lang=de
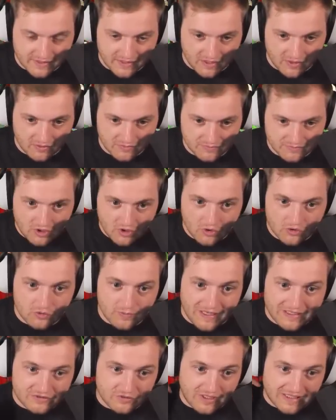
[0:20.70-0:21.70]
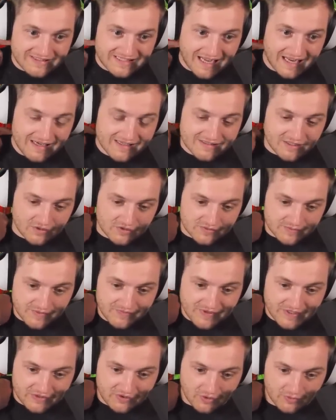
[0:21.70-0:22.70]
genau. Cool. Und Romato, du kannst alles aus dem
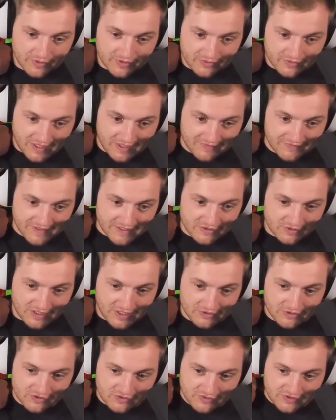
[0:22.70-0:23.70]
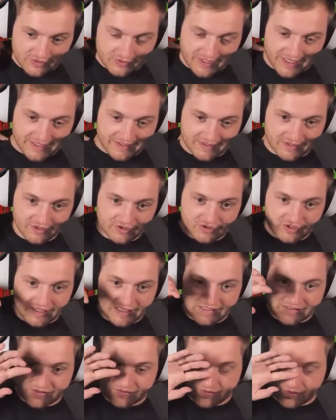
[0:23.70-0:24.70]
Inventory craften. Also könntest du theoretisch
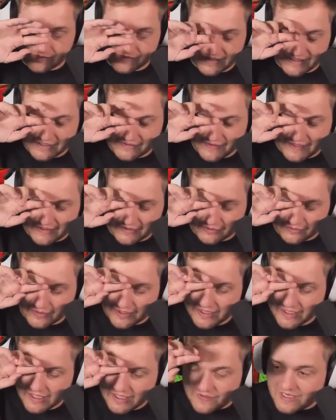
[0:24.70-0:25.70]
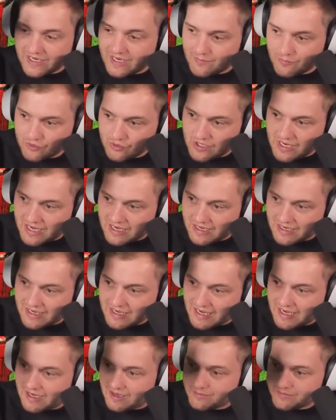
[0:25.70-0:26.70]
auf Satisfactory schwerer modularer
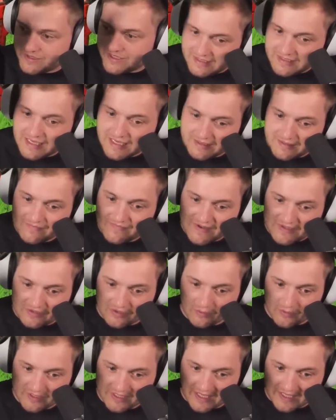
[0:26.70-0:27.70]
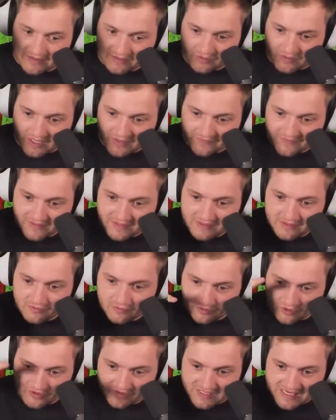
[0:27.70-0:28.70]
Rahmen in dein Inventory direkt craften.
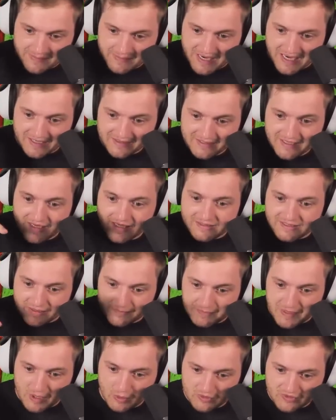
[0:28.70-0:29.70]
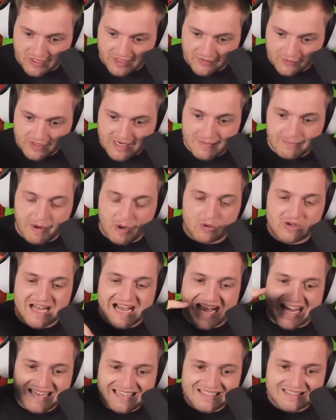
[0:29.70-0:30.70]
Du drückst einmal an, dann baut das und er baut
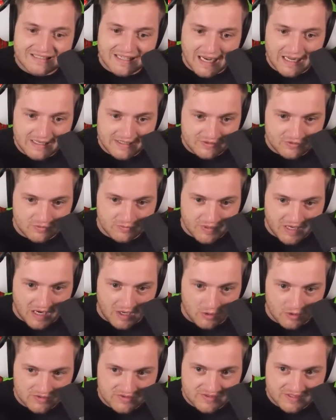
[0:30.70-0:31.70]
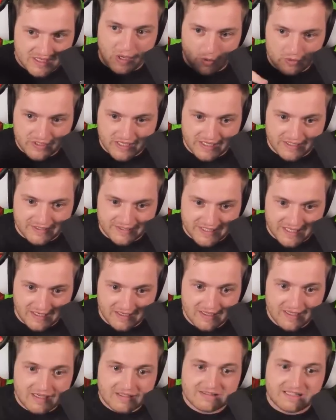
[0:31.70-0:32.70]
alle Teile, die du brauchst, baut er
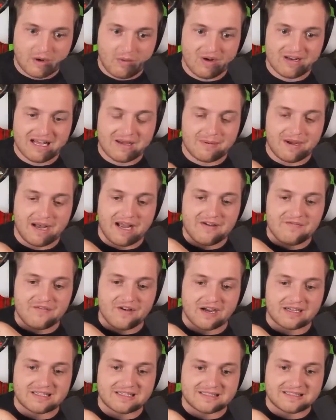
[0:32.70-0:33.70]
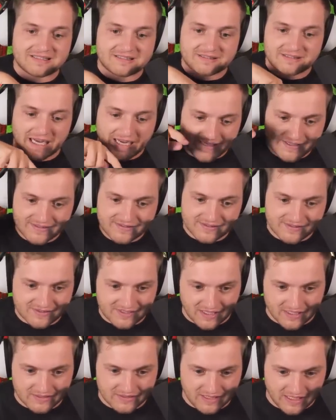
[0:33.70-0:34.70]
dir, dauert aber einfach
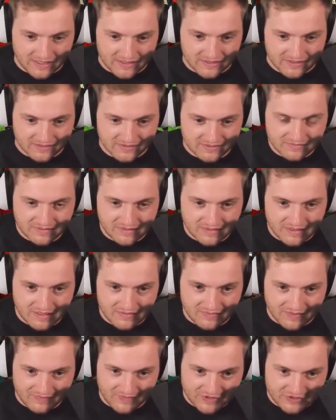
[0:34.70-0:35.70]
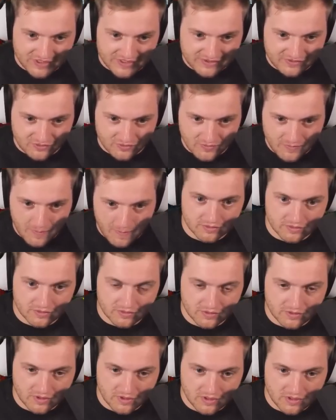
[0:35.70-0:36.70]
geisteskrank lange. Oh. Verstehst du?
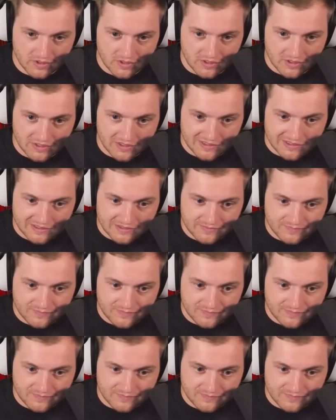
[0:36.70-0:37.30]
Guck mal, die Story